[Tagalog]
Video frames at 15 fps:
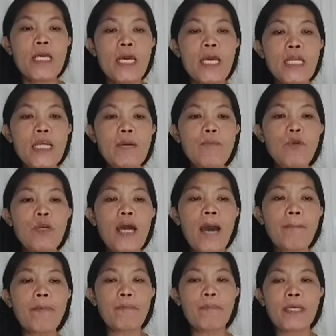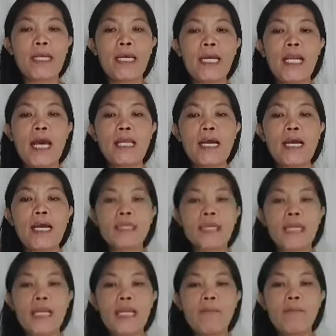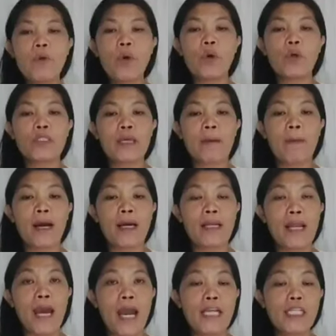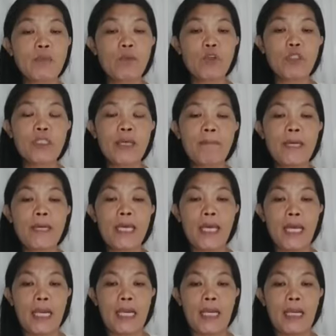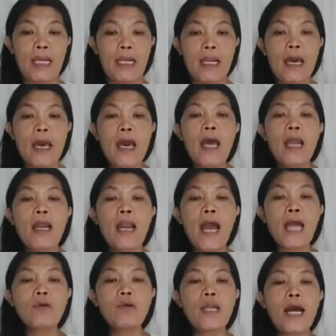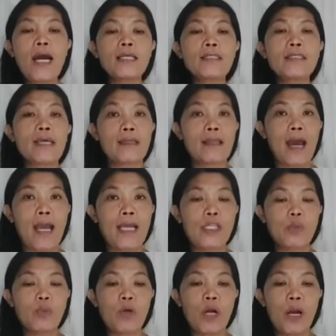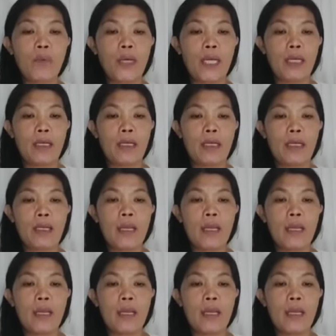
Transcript: Hindi mo na pipigilan ang sarili mo sa mga nais mong sabihin, lalo na sa nais mong gawin.